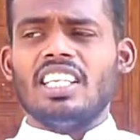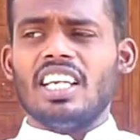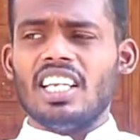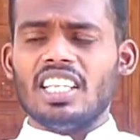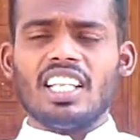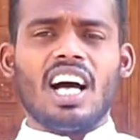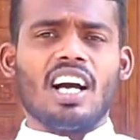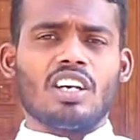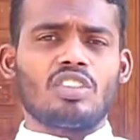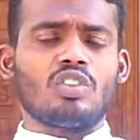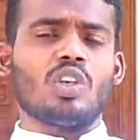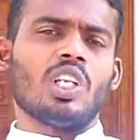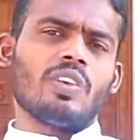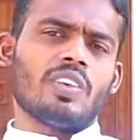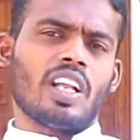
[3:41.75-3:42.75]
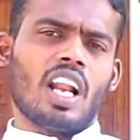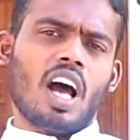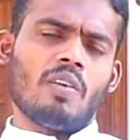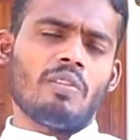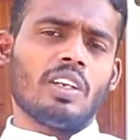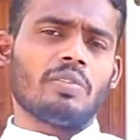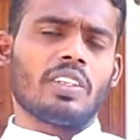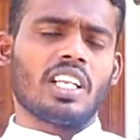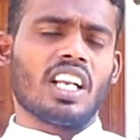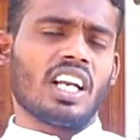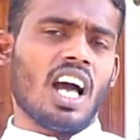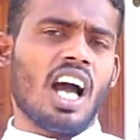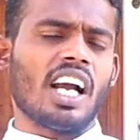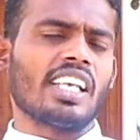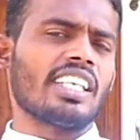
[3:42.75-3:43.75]
எளிதாக சொல்லிவிடலாம்
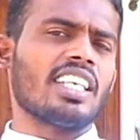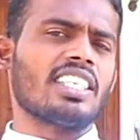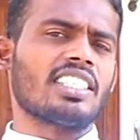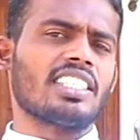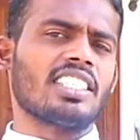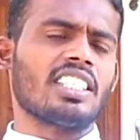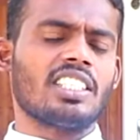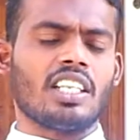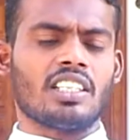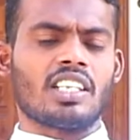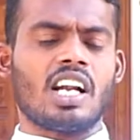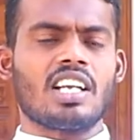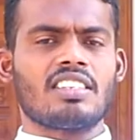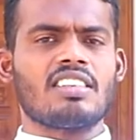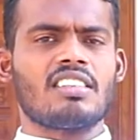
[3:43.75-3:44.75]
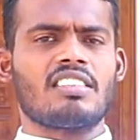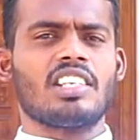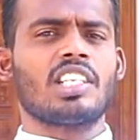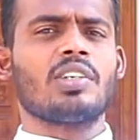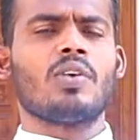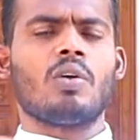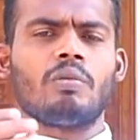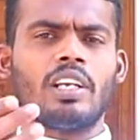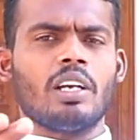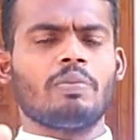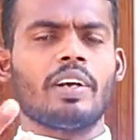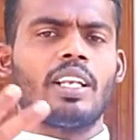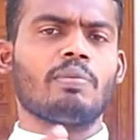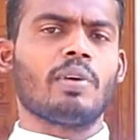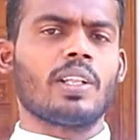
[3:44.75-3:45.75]
என்பதற்காக இயேசு இந்த திராட்சை செடி ஓமையை
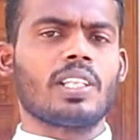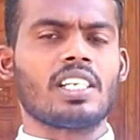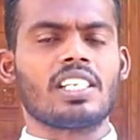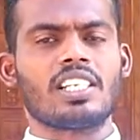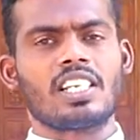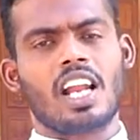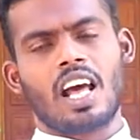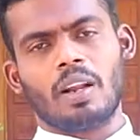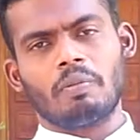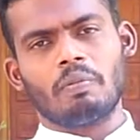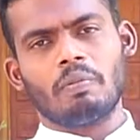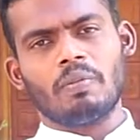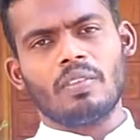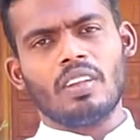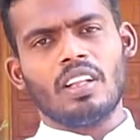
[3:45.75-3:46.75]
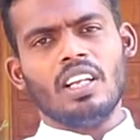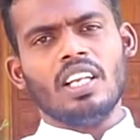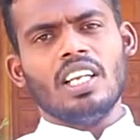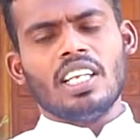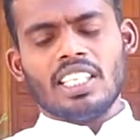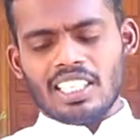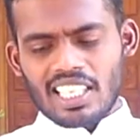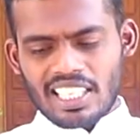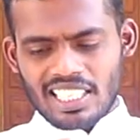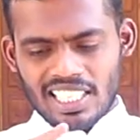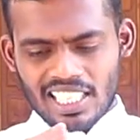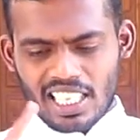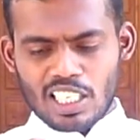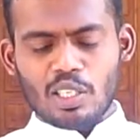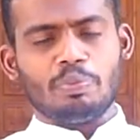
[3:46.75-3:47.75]
பயன்படுத்துகின்றார் இந்த
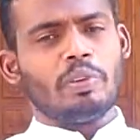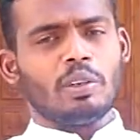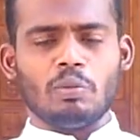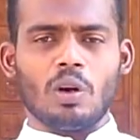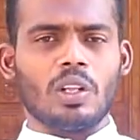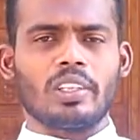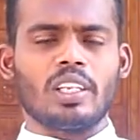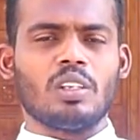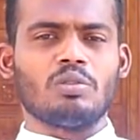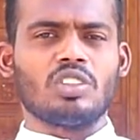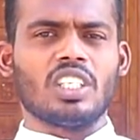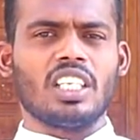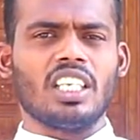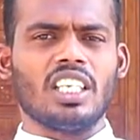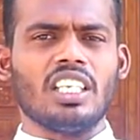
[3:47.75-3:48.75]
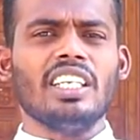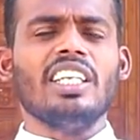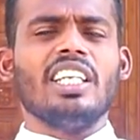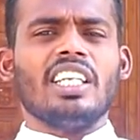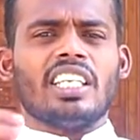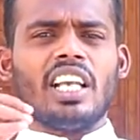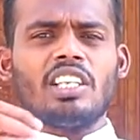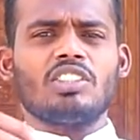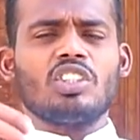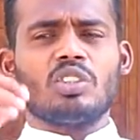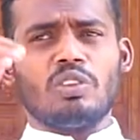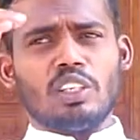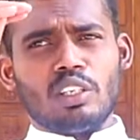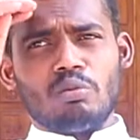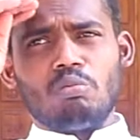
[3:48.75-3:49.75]
இரண்டு பின்புலத்திலும் சரி
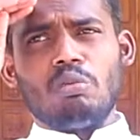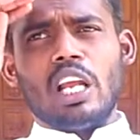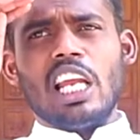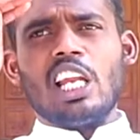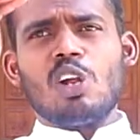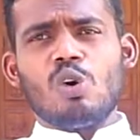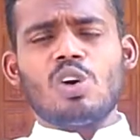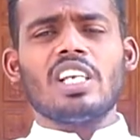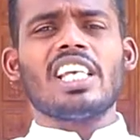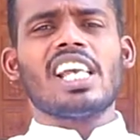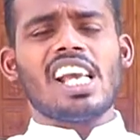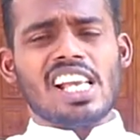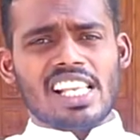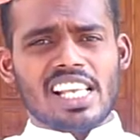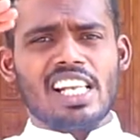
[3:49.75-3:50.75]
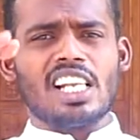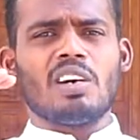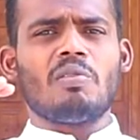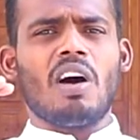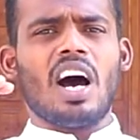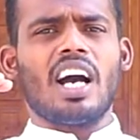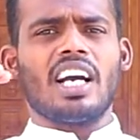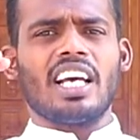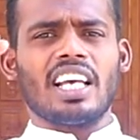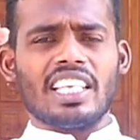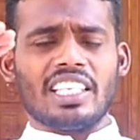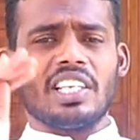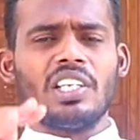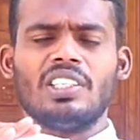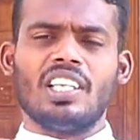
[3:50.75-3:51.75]
இயேசுவின் மேலோங்கிய எண்ணமாக
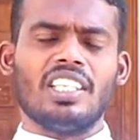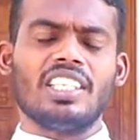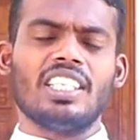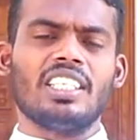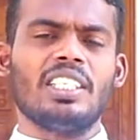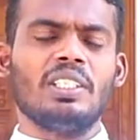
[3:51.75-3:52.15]
இருந்தது